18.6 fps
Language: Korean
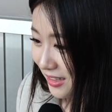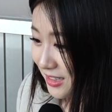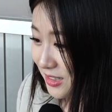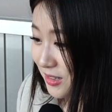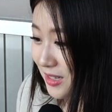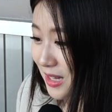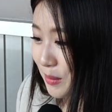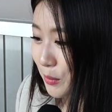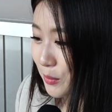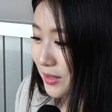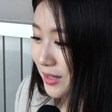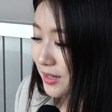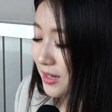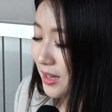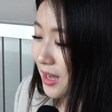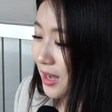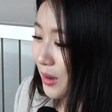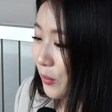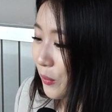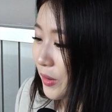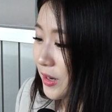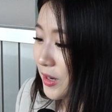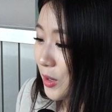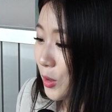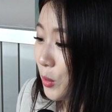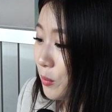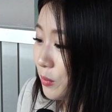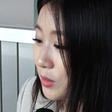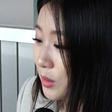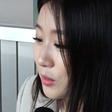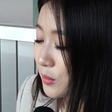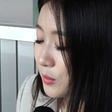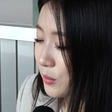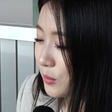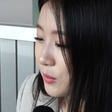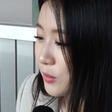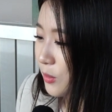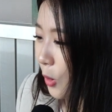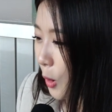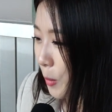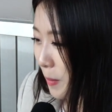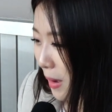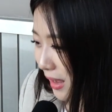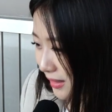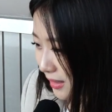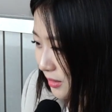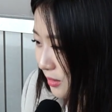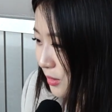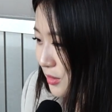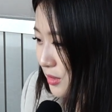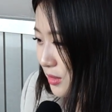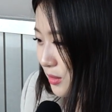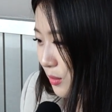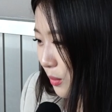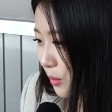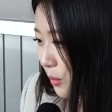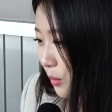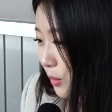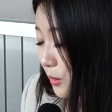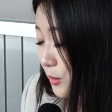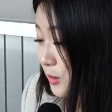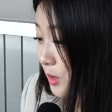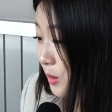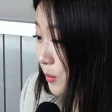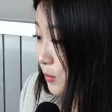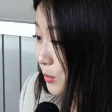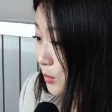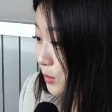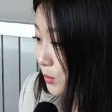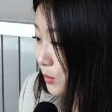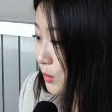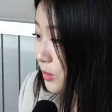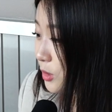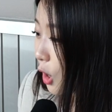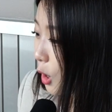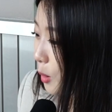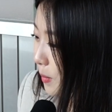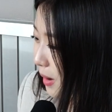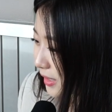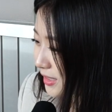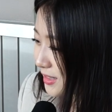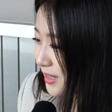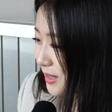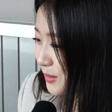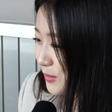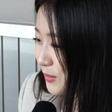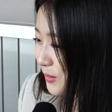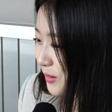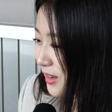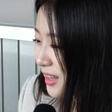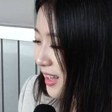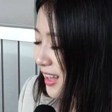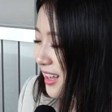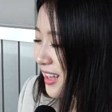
그러다 보니까 오히려 홈런도 더 많이 터지고 점수도 더 많이 나고